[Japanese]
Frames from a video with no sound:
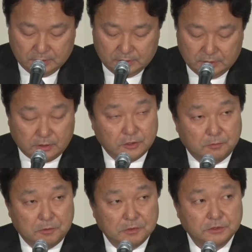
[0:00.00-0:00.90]

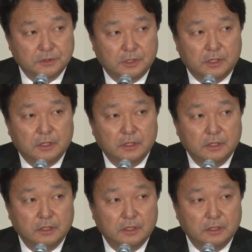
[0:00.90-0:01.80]
改めまして
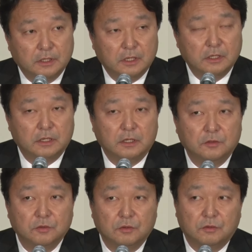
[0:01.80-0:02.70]
内外
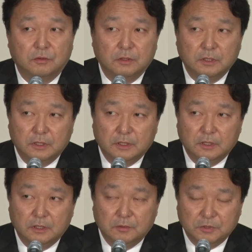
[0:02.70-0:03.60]
の
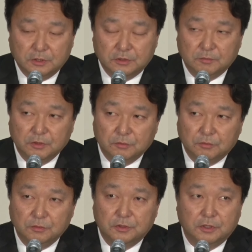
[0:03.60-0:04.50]
皆様の
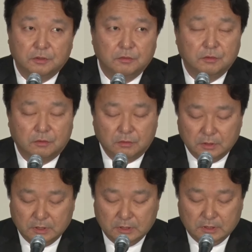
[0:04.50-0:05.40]
ご意見を
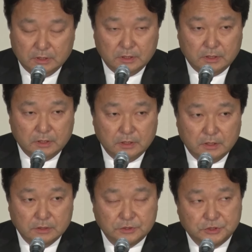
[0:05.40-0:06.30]

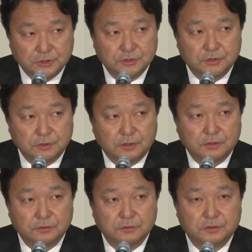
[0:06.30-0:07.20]
真摯に
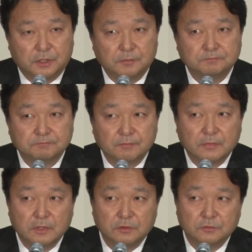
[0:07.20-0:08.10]
傾聴して
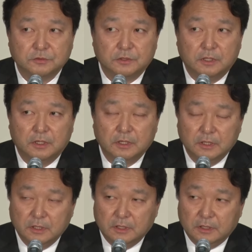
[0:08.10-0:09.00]
そして
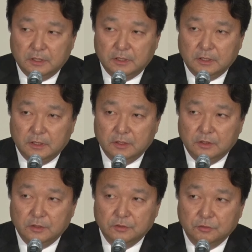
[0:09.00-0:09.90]

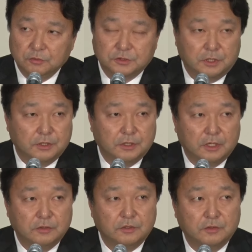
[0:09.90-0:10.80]
当社に
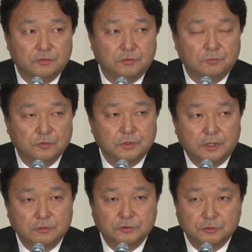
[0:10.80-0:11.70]
内在する問
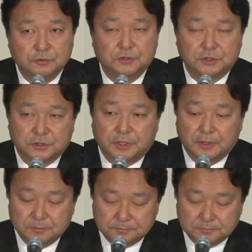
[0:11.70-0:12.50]
題を直視して